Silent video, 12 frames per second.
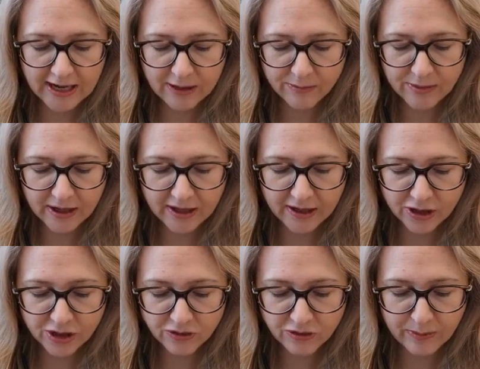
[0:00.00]
eh bien,
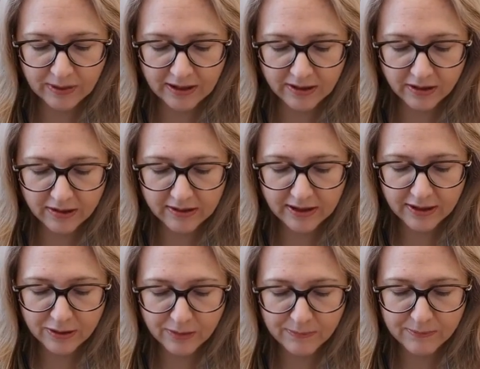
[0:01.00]
je vais prendre le temps
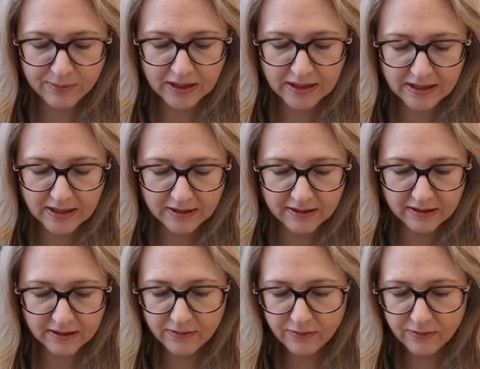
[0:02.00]
de me présenter.